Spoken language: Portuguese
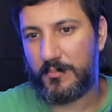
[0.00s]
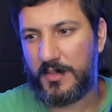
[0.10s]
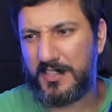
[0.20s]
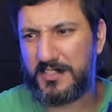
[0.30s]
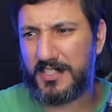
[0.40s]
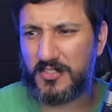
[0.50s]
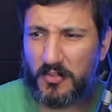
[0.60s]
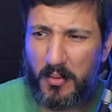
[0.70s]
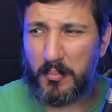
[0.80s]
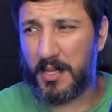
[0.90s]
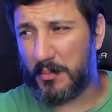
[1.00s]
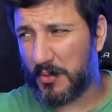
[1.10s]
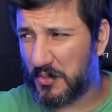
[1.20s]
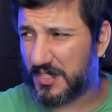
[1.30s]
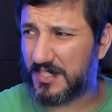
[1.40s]
e tinha só uma mínima
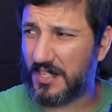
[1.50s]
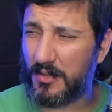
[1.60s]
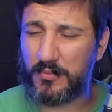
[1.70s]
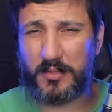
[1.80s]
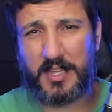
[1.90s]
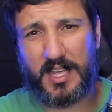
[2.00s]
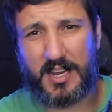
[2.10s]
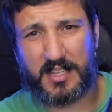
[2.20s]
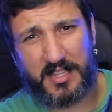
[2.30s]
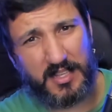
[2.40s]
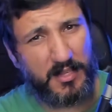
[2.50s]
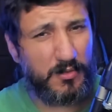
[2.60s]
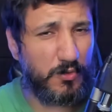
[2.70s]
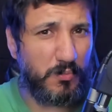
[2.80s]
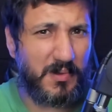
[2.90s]
noção do que era
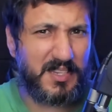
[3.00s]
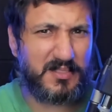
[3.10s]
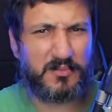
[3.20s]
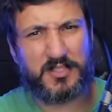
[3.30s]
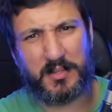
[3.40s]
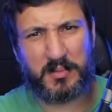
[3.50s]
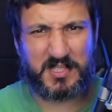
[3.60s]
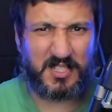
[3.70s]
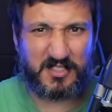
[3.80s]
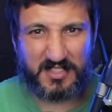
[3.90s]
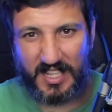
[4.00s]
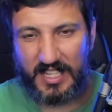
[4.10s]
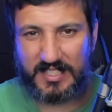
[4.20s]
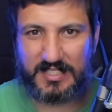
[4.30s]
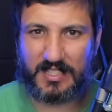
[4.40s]
aquilo, mas não tinha
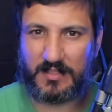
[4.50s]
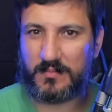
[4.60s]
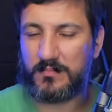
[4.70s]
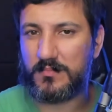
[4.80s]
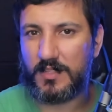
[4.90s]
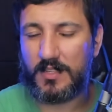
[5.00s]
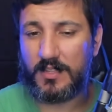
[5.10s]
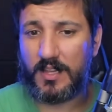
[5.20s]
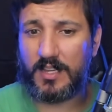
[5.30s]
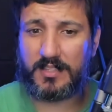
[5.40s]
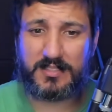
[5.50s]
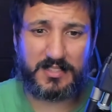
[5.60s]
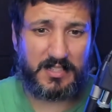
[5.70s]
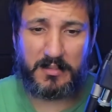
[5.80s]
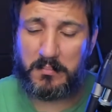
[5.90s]
certeza. Ainda
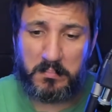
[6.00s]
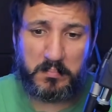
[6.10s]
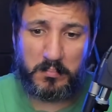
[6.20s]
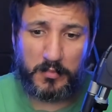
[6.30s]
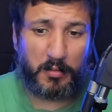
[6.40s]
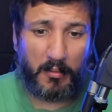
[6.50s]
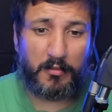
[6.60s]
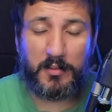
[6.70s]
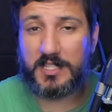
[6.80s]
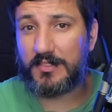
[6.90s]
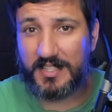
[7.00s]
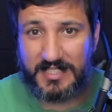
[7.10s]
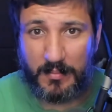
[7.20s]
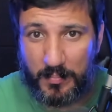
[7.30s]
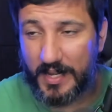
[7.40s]
assim, muito provavelmente ela vai
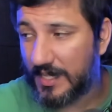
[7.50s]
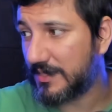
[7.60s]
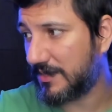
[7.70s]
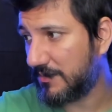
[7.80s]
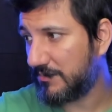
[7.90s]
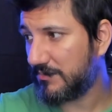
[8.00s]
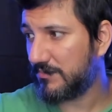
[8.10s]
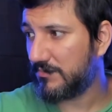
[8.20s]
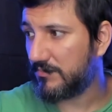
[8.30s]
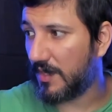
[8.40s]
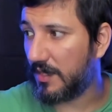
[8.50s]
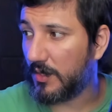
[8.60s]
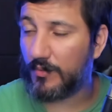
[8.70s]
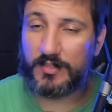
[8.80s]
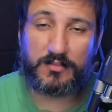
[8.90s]
ser presa. Né?
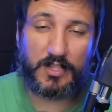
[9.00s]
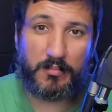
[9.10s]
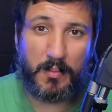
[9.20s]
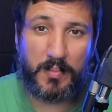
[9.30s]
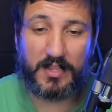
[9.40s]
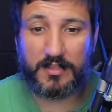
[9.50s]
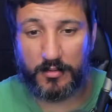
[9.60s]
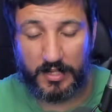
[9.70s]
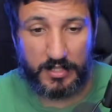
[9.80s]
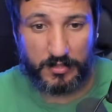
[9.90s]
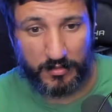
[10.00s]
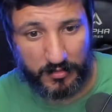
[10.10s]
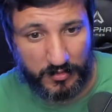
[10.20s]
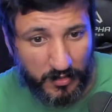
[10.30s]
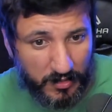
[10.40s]
Talvez não tenha uma pena tão grande quanto
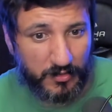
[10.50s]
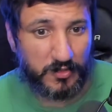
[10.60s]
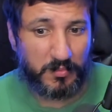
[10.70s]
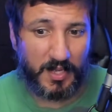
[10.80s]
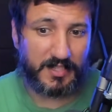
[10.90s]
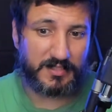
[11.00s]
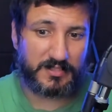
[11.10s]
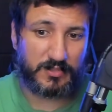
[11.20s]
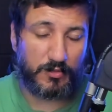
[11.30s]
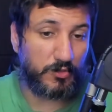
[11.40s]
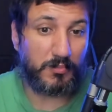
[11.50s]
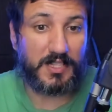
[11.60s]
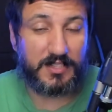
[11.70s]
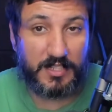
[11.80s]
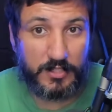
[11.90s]
os outros, mas quanto o
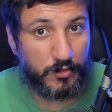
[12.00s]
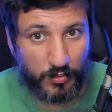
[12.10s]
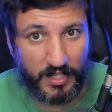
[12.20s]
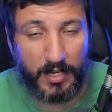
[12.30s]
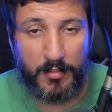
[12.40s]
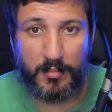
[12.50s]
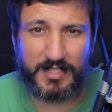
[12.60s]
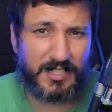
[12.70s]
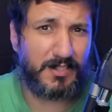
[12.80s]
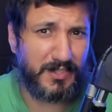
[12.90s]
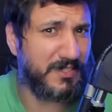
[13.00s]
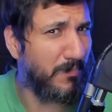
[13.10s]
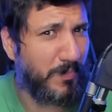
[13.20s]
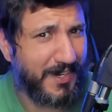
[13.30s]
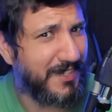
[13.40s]
mandante do crime, mas ela vai ser
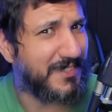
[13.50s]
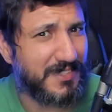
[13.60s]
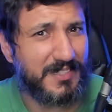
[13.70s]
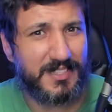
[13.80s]
presa.